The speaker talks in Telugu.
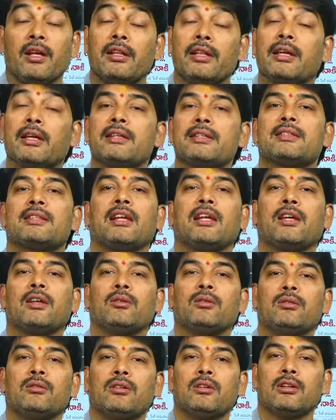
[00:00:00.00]
ఎందుకు
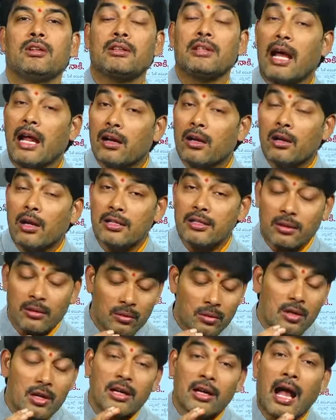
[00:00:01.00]
ఇస్తలేరు దాంట్లో
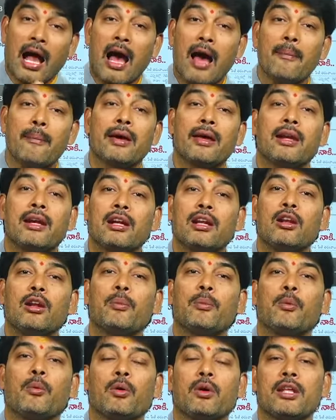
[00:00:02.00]
అసలు
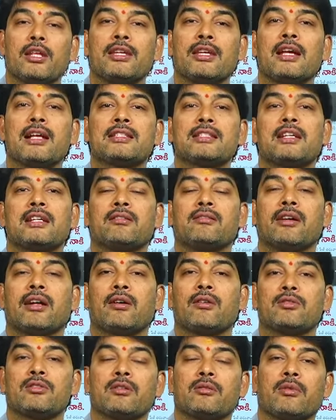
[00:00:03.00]
కామారెడ్డిలో పోటీ
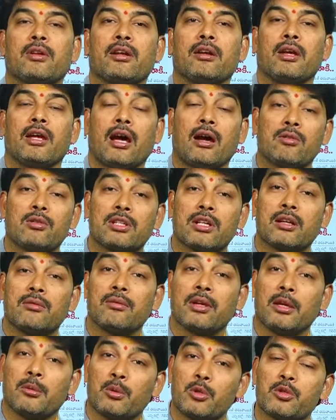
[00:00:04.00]
చేయాల్సినటువంటి అవసరం
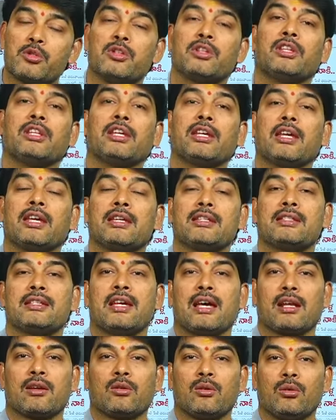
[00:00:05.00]
అవసరం ఏమొచ్చింది
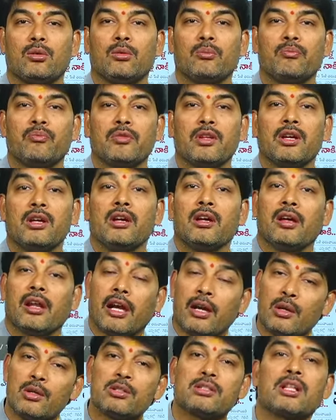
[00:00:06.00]
కేసీఆర్కు
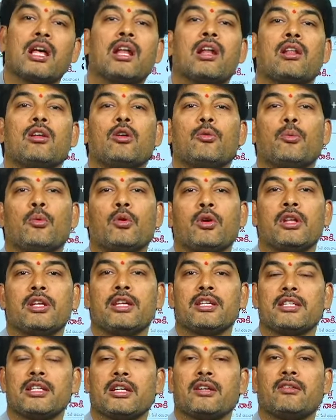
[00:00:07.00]
రెండు స్థానాల్లో పోటీ
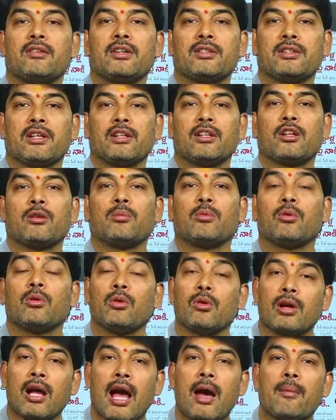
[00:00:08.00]
చేసేటువంటి
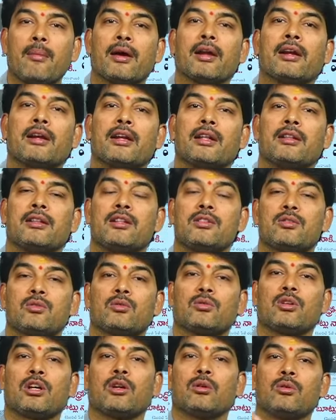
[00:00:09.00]
సందర్భంలో కామారెడ్డిని
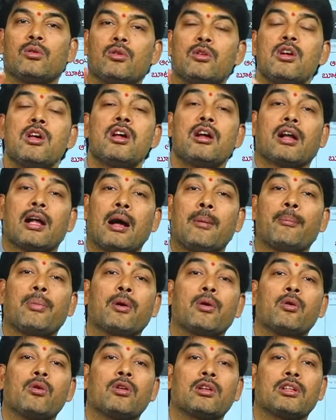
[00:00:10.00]
ఎంచుకున్నాడు
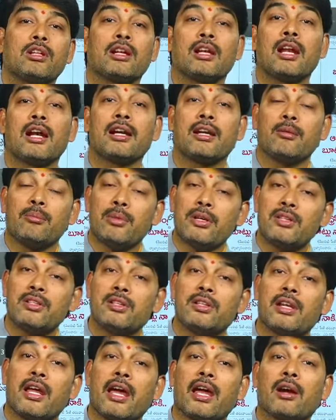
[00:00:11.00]
గంపకోవర్ధన్ లాంటి
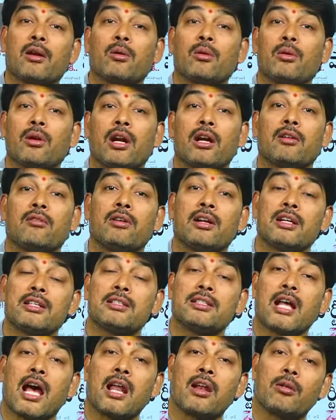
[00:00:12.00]
బీసీ నాయకుడు ఉన్నటువంటి
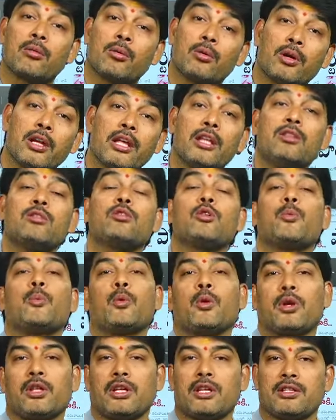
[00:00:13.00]
స్థానంలోనే ఎందుకు
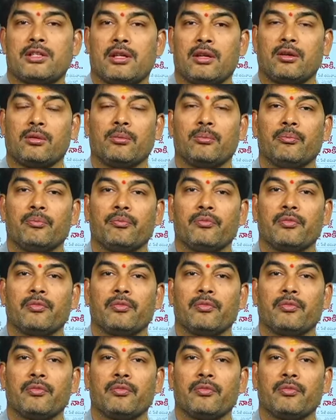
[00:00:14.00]
పోటీ చేశాడు